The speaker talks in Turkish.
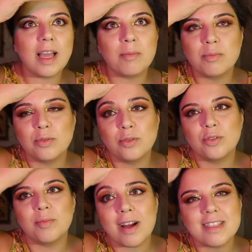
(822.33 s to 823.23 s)
Yani bu
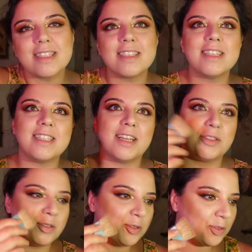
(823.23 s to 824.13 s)
durumlar stres
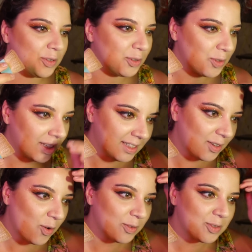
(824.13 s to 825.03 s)
yaratıyor. Çünkü şu an hani
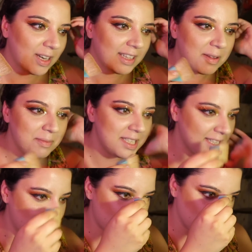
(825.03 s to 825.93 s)
kontrol
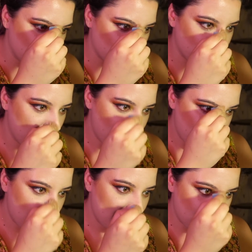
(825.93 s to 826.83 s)
edemeyeceğiniz bir durum
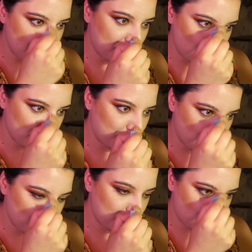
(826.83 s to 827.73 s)

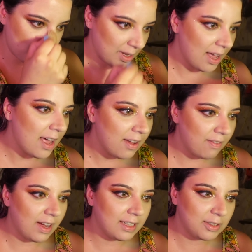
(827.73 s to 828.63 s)
yaşıyorsunuz.
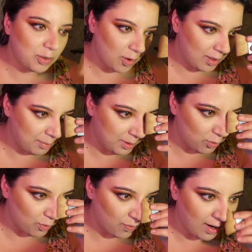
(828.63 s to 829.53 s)
Ve hani şöyle bir
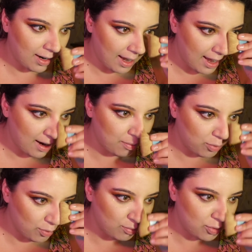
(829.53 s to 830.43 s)
durum var. Eğer
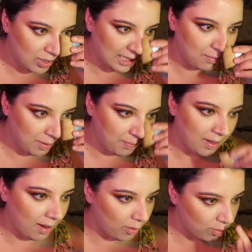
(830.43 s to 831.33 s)
bugün bu çekim
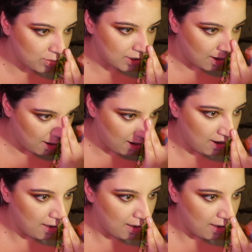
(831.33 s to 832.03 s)
iptal olursa